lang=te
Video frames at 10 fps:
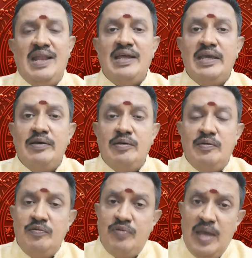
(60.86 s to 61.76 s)
అలాగే
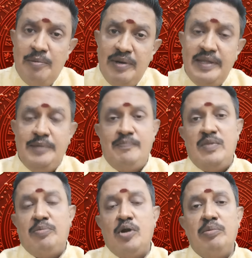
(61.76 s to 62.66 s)
ఫ్యామిలీ
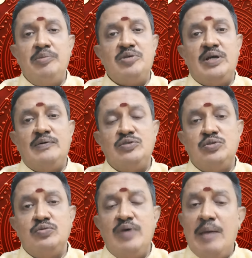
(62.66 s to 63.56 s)
ప్రాబ్లమ్స్
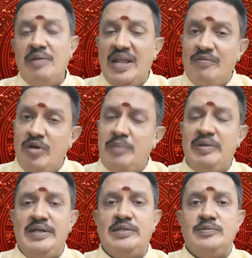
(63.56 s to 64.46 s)
కావచ్చు ఫ్యామిలీ
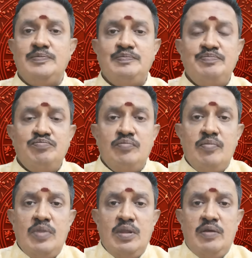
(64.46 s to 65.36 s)
ఎన్వైర్న్మెంటు
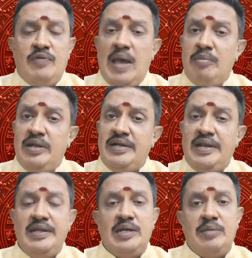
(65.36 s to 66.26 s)
ఫ్యామిలీ
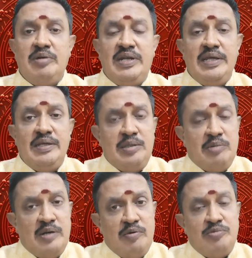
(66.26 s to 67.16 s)
ట్రీ అంటామంటే
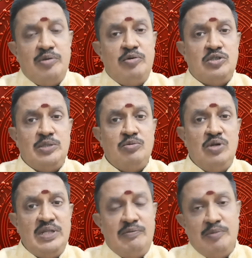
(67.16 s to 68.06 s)
మన వంశవృక్షము
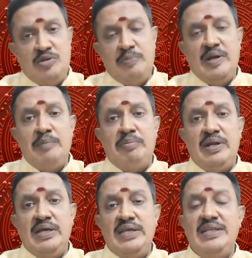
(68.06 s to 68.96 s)
లేదా వంశ
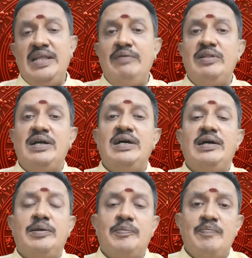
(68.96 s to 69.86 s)
పరంపర ఇది ఏ
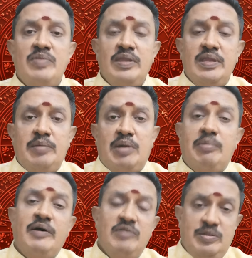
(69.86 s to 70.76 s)
విధంగా
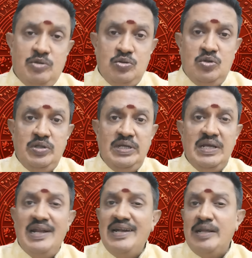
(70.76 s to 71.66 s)
ప్రభావితం అవుతుంది
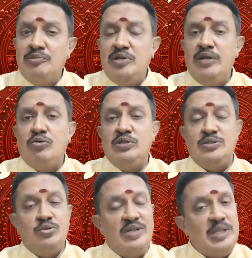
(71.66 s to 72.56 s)
ఇలాంటి అంశాలను
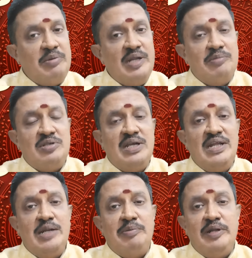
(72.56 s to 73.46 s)
కొంత సున్నితమైన
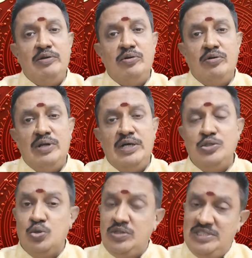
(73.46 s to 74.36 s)
అంశాలైనప్పటికీ కూడా
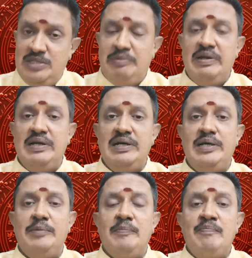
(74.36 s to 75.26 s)
జ్యోతిషపరంగా